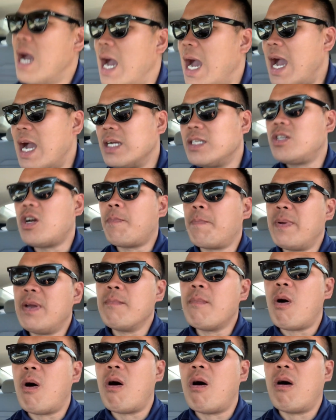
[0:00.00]
ห้างช้อปปิ้ง
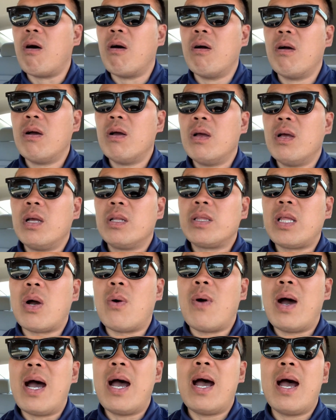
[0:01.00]
มอลล์ แต่
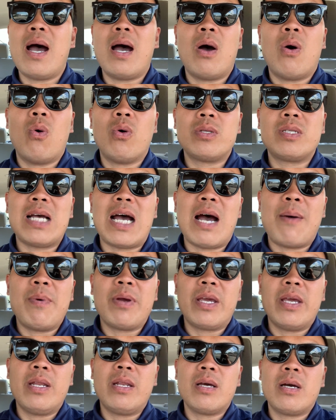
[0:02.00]
ว่า โอ้จ่าเมื่
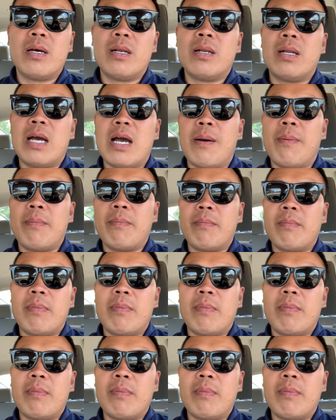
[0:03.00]
อกี้เดินอ่า